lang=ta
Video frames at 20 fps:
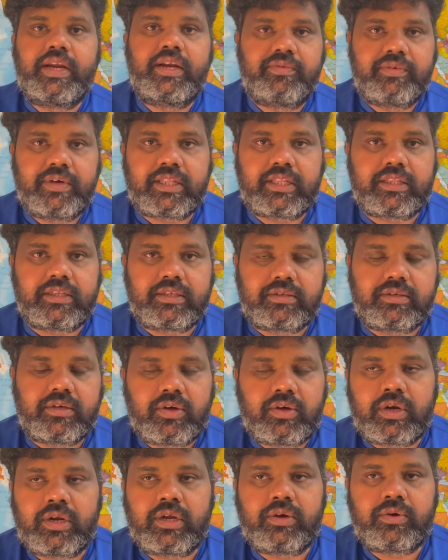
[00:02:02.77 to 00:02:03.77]
வீடு வருது
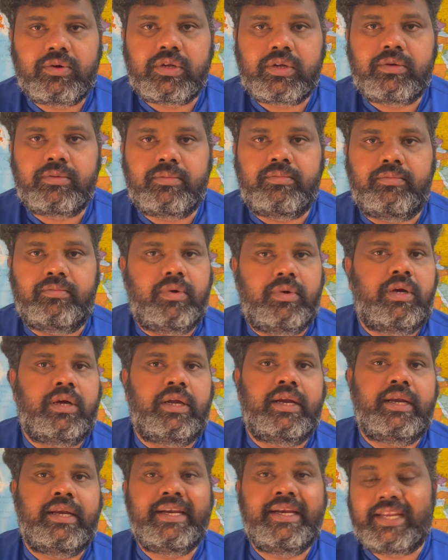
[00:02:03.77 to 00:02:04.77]
ஒரு ஒரு
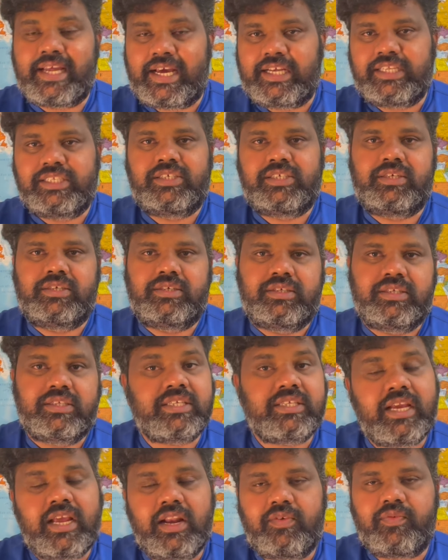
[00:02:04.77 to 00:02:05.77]
டிட்டாச்
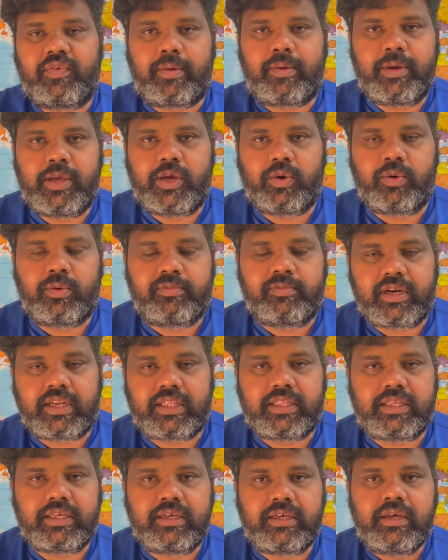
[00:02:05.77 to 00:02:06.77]
சிங்கிள் ஃபேமிலி ஹோம்
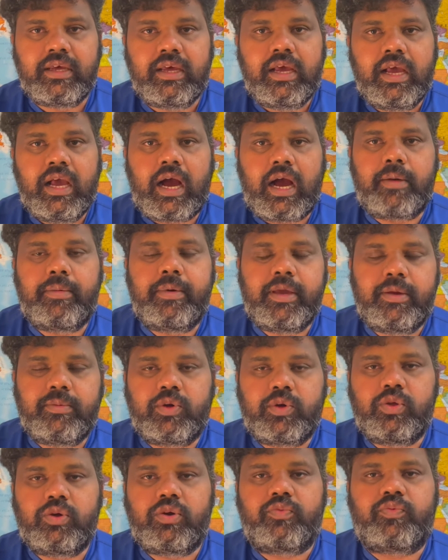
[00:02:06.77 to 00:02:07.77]
வருது
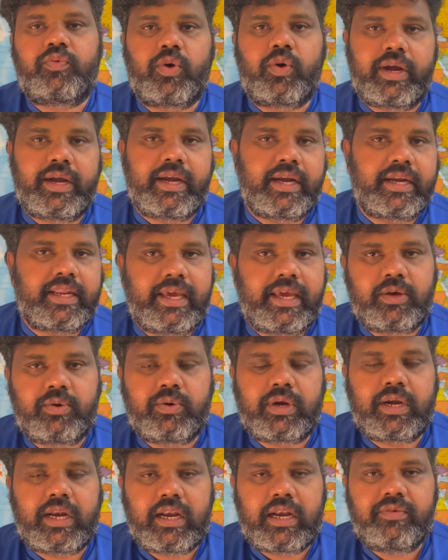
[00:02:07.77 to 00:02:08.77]
அப்படிங்கும் ஒரு ஃபோர் ஹண்ட்ரட்
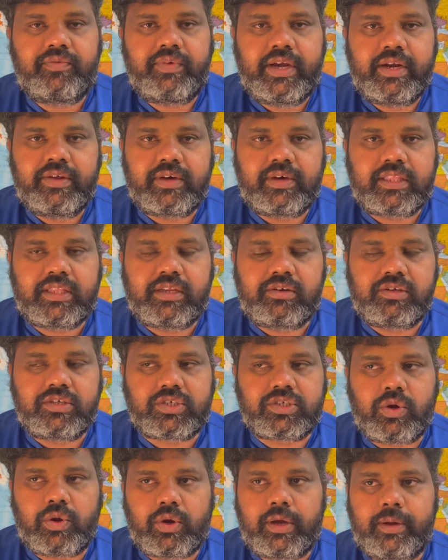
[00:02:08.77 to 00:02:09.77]
கேக்கு ஒரு நல்ல வீடு வருதுன்னு
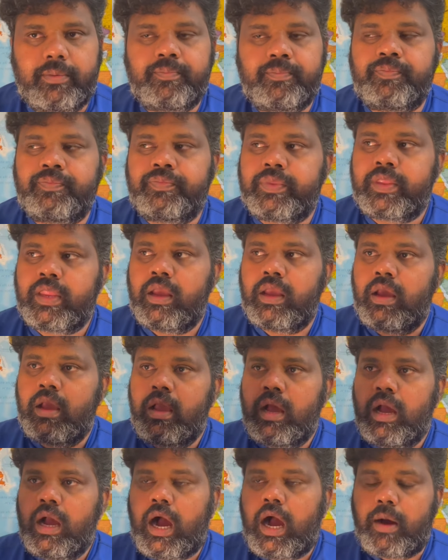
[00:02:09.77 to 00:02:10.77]
வச்சுக்கோங்க
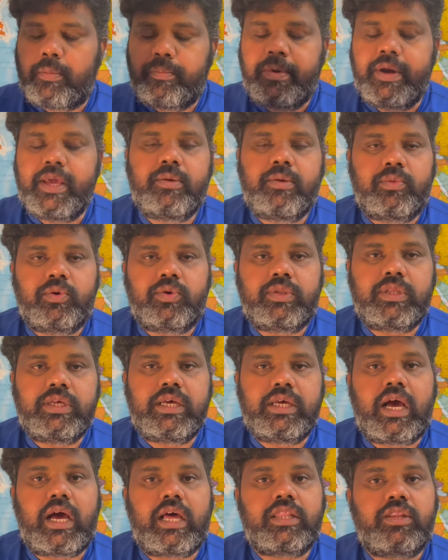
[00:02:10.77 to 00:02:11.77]
அப்படிங்கும்
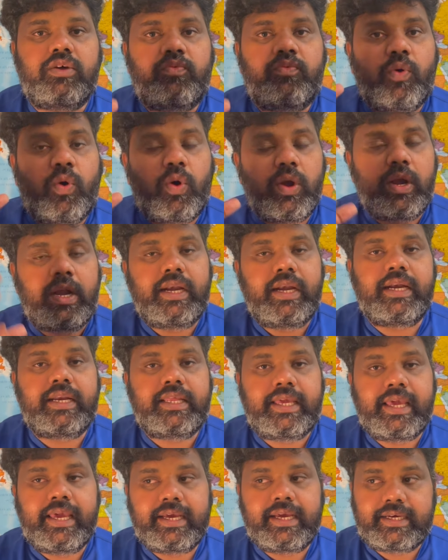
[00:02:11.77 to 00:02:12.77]
அந்த ஃபோர்
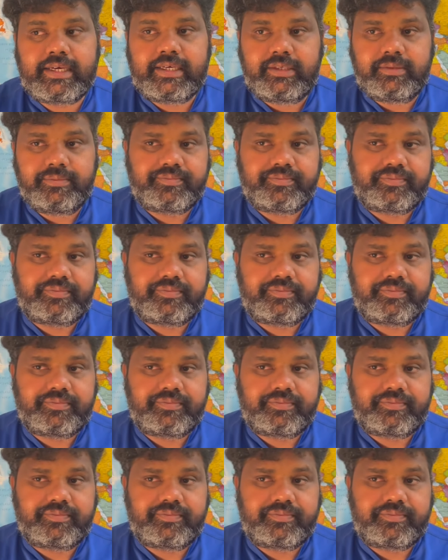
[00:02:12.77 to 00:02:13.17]
ஹண்ட்ரட் கேக்கு